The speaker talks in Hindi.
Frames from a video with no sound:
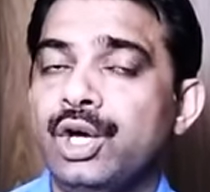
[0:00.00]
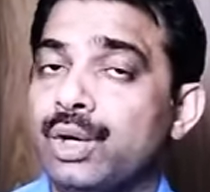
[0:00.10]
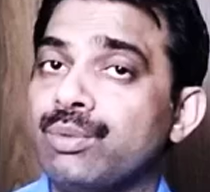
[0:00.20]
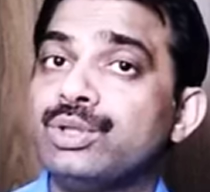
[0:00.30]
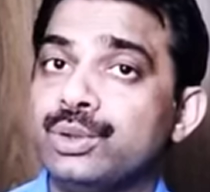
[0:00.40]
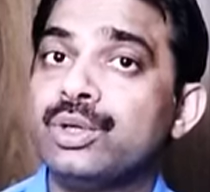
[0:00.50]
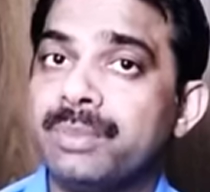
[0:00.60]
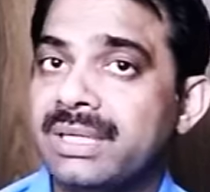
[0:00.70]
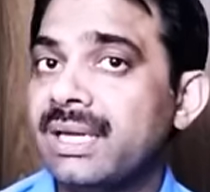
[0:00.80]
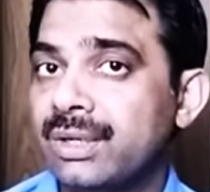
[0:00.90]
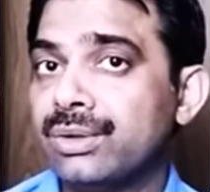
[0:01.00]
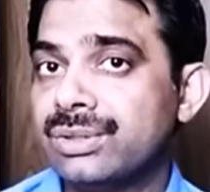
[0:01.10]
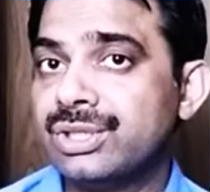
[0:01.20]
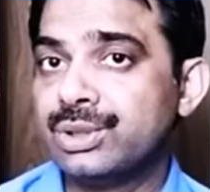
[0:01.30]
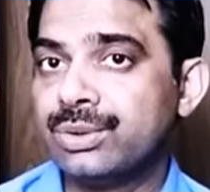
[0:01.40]
और वो चोट पता है
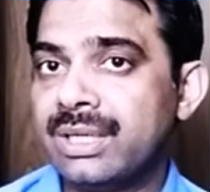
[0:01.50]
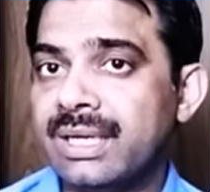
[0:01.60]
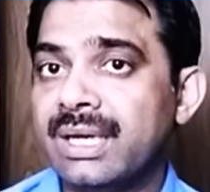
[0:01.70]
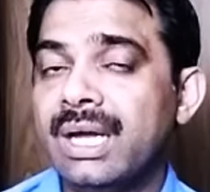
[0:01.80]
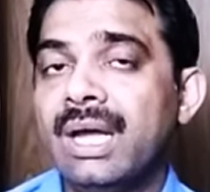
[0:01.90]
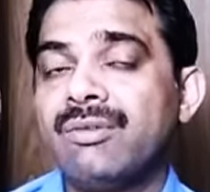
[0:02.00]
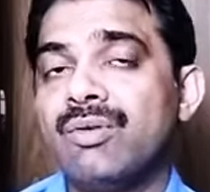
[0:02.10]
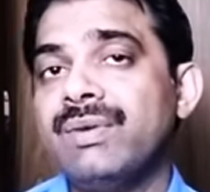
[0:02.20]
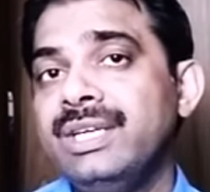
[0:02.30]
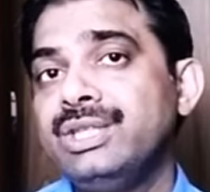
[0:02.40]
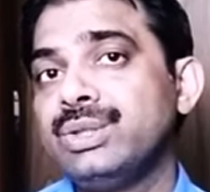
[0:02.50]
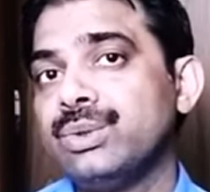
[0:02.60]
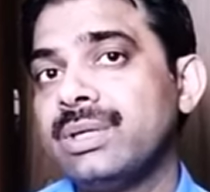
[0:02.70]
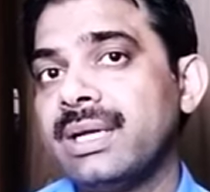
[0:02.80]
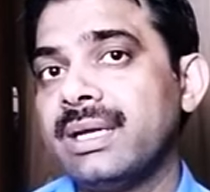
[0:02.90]
कौन सी चोट है वो वही
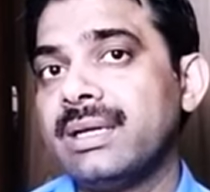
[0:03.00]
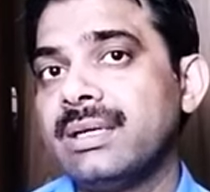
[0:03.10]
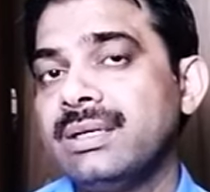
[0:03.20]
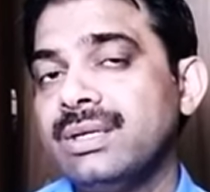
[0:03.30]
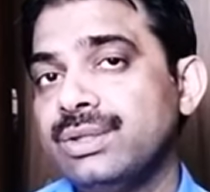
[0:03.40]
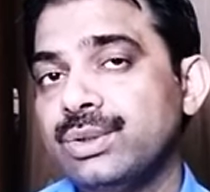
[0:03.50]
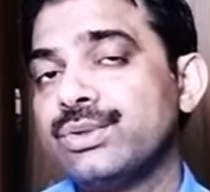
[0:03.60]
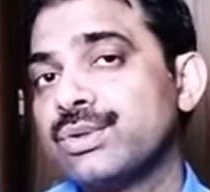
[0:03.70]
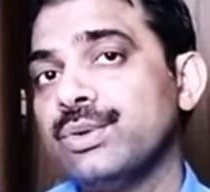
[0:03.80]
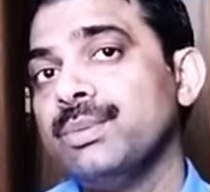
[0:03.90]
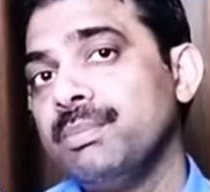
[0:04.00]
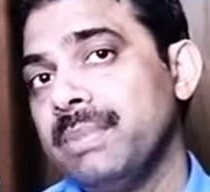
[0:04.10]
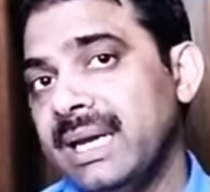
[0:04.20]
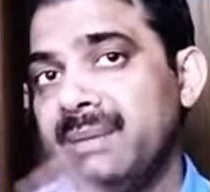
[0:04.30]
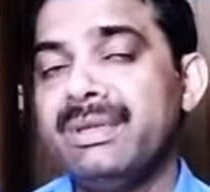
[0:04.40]
चोट है जो उसको
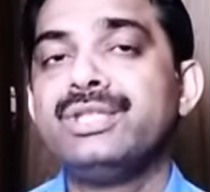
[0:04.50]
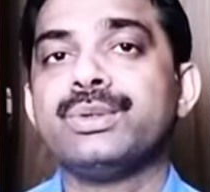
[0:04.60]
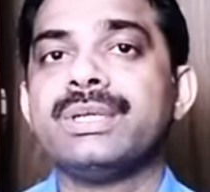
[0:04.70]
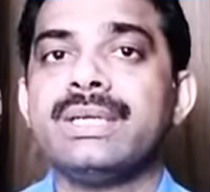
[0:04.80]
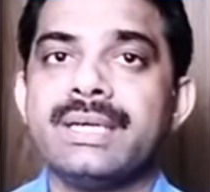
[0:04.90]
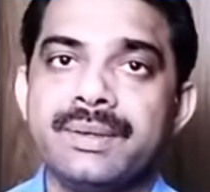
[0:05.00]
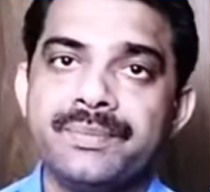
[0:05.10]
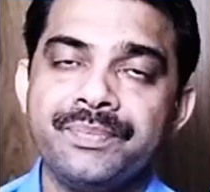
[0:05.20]
पहले मिल चुकी है